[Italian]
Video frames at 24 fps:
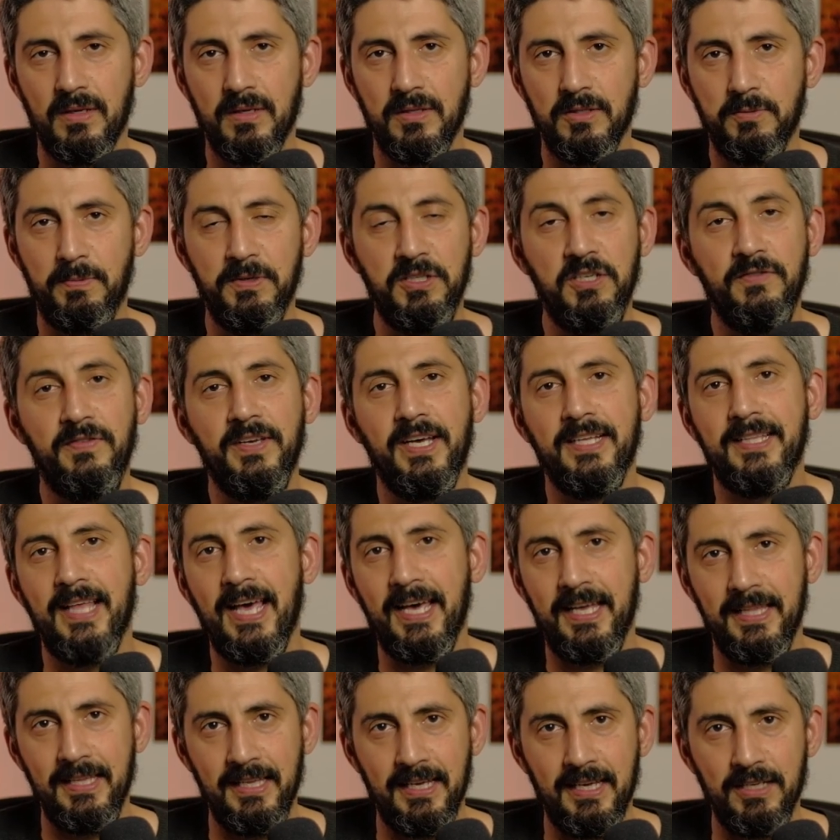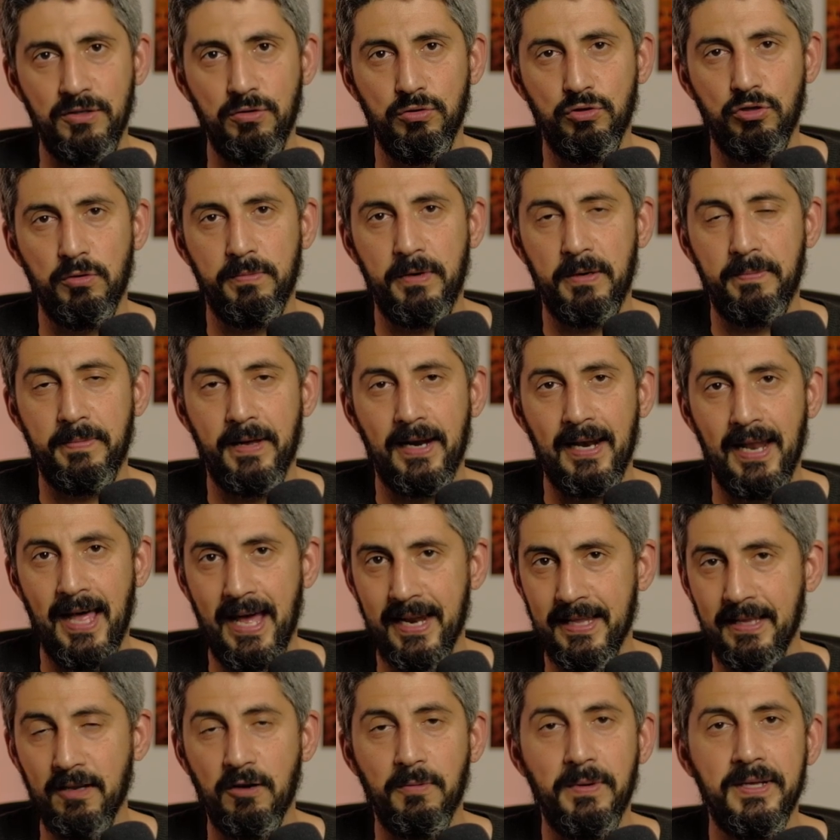specifiche tecniche giusto per
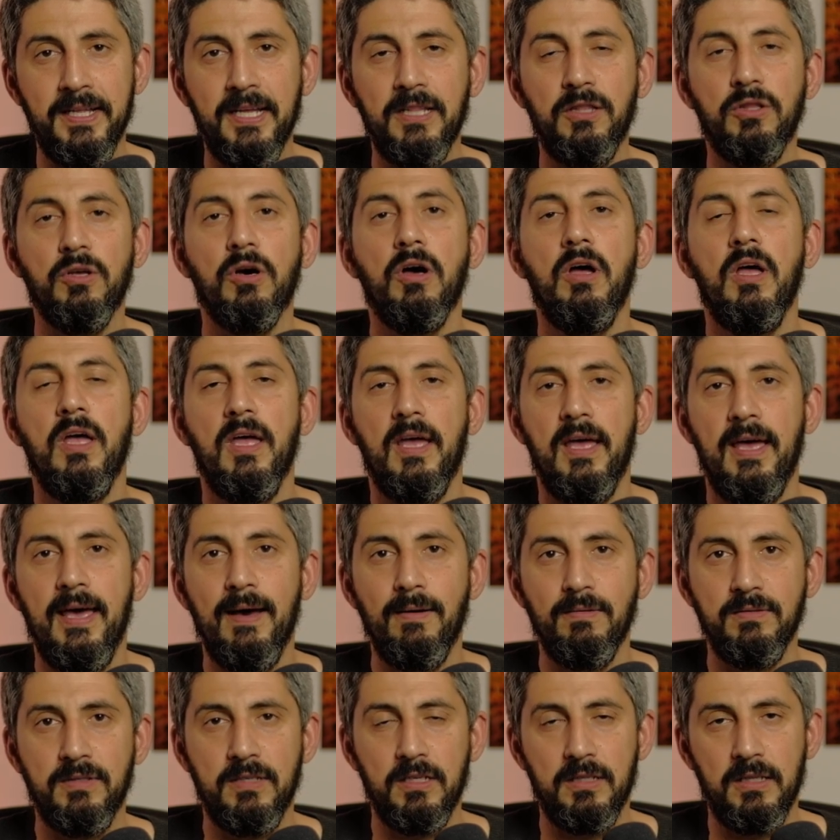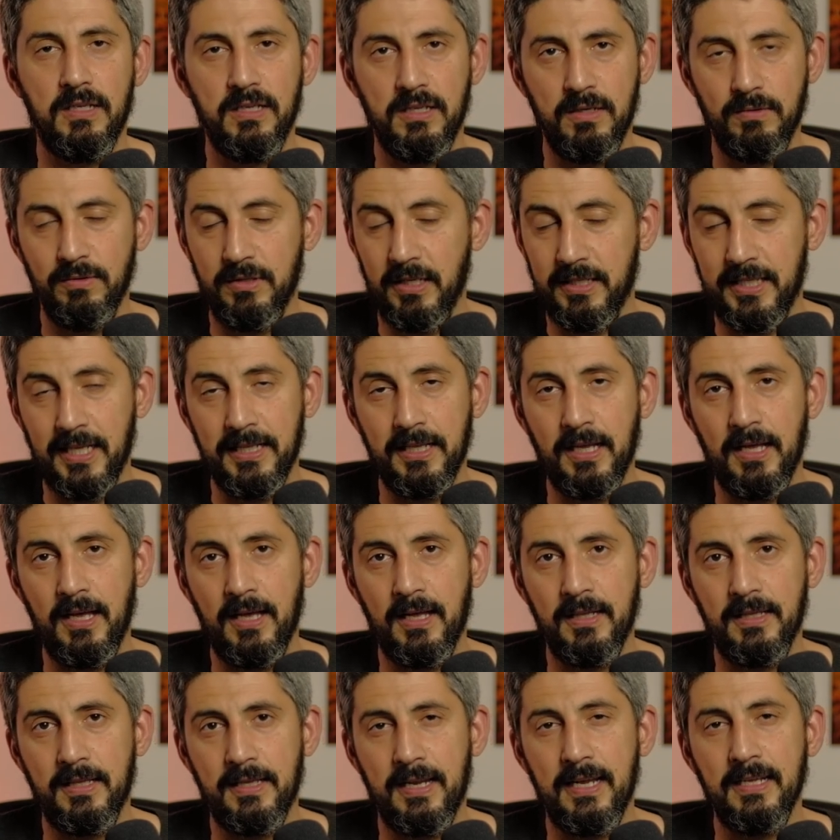parlarne, come detto è un,
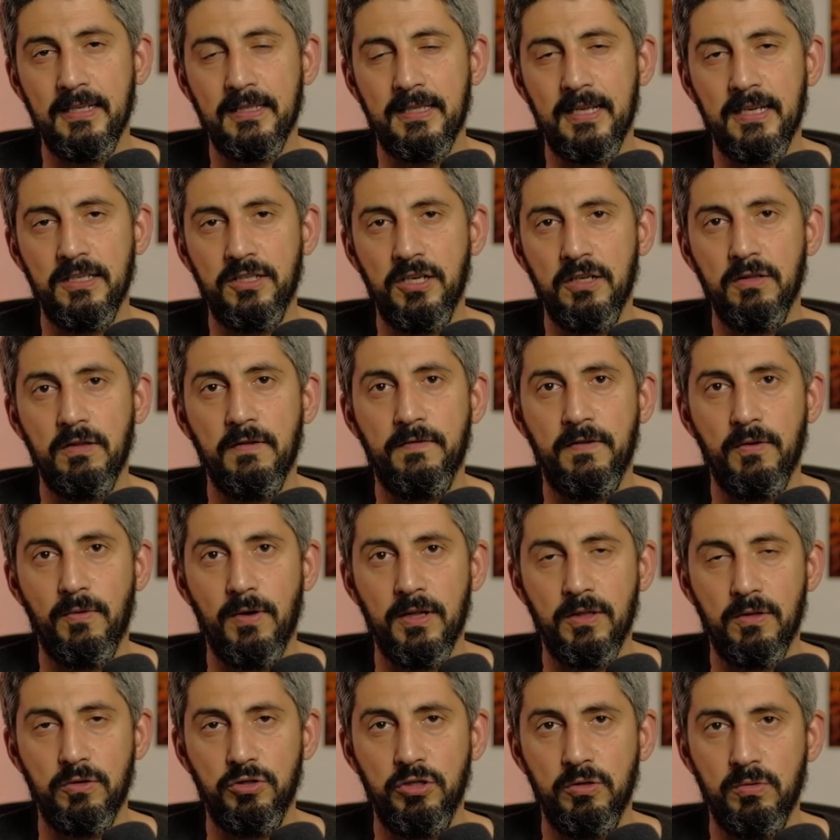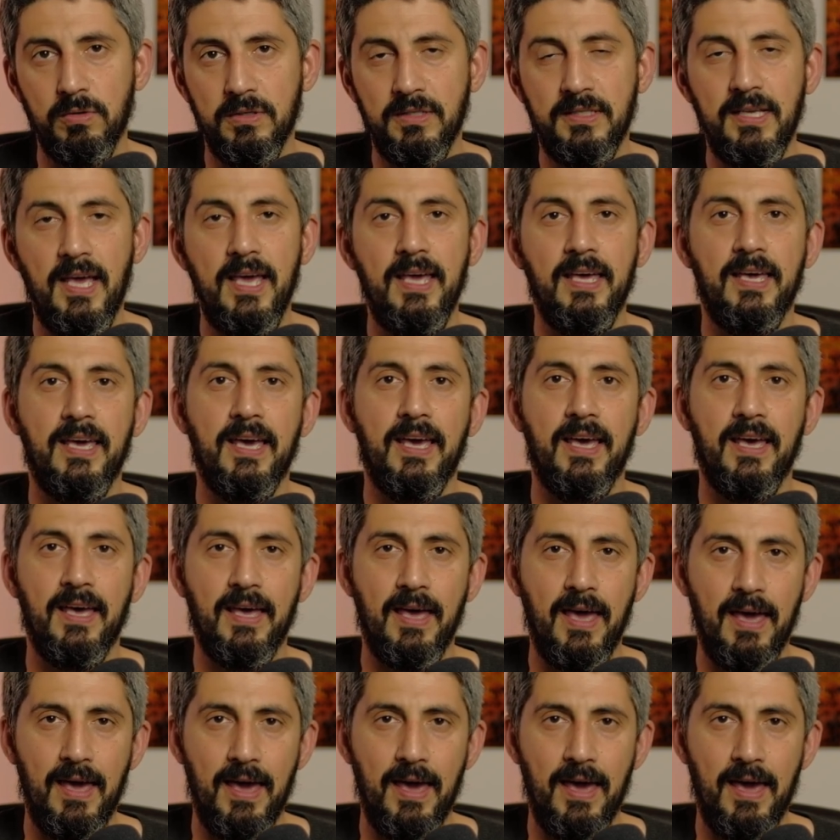7300 F456 che